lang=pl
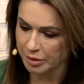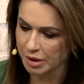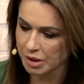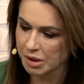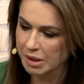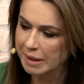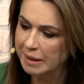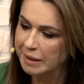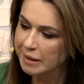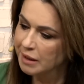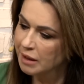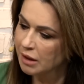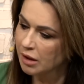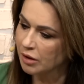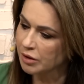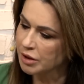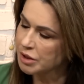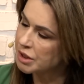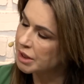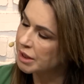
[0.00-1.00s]
być.
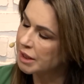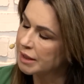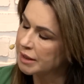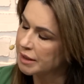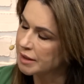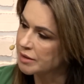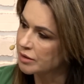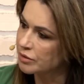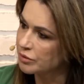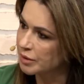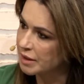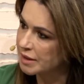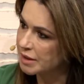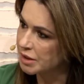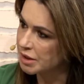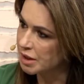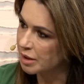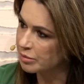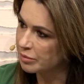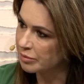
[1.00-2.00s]
O jeszcze jednej
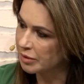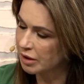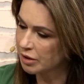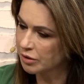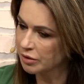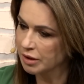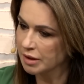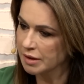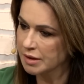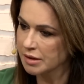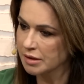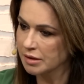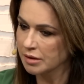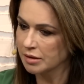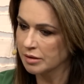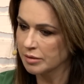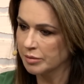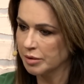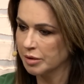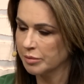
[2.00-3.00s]
sytuacji chciałabym na koniec
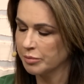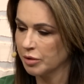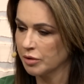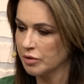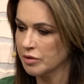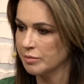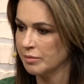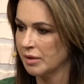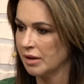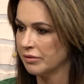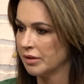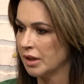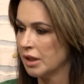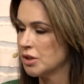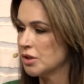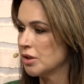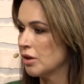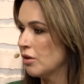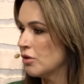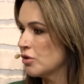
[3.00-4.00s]
e,
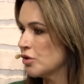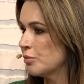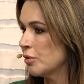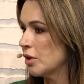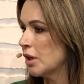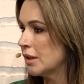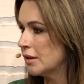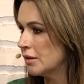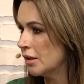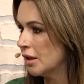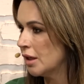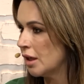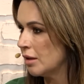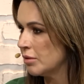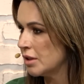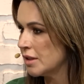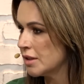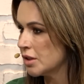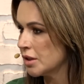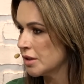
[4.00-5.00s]
porozmawiać. Ośmioletni
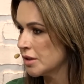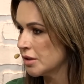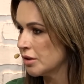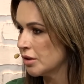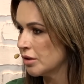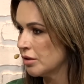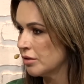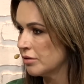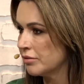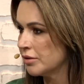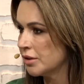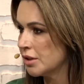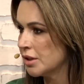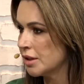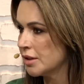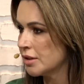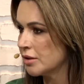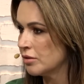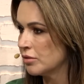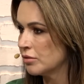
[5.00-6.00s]
Kamil z Częstochowy,
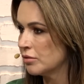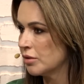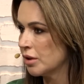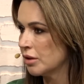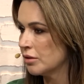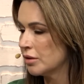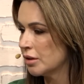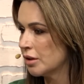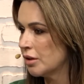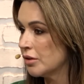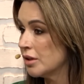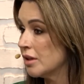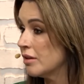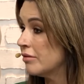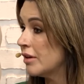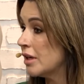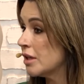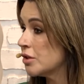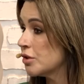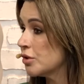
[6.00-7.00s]
dziecko, które od
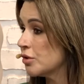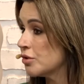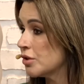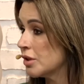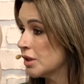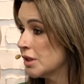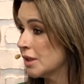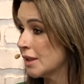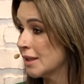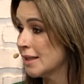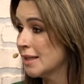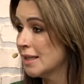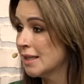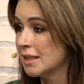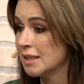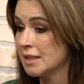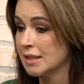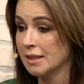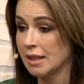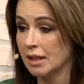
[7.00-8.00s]
tygodnia walczy o życie,
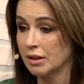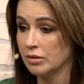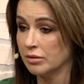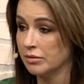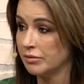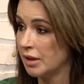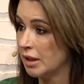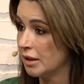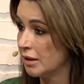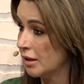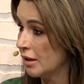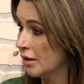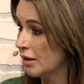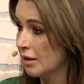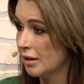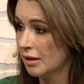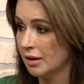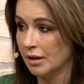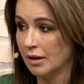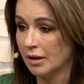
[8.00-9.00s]
skatowane.
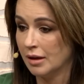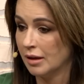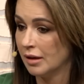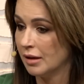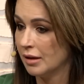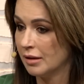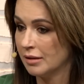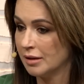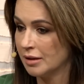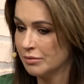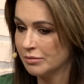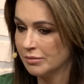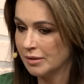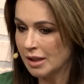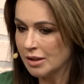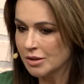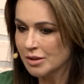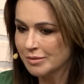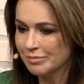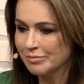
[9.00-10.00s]
E, znaczy,
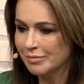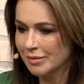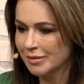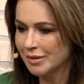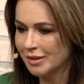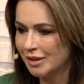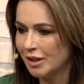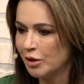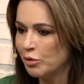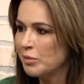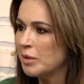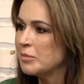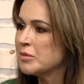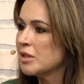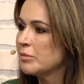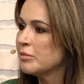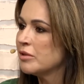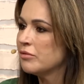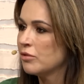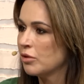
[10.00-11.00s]
aż nie umiem
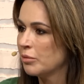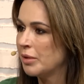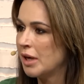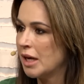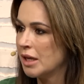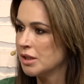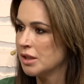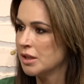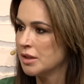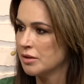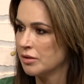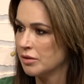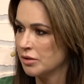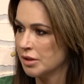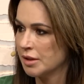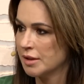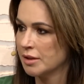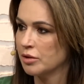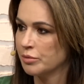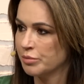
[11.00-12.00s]
sobie wyobrazić, co
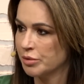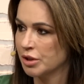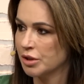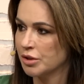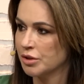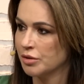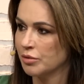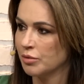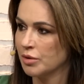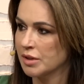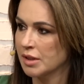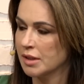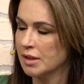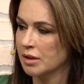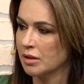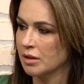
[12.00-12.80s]
to dziecko przeżyło ze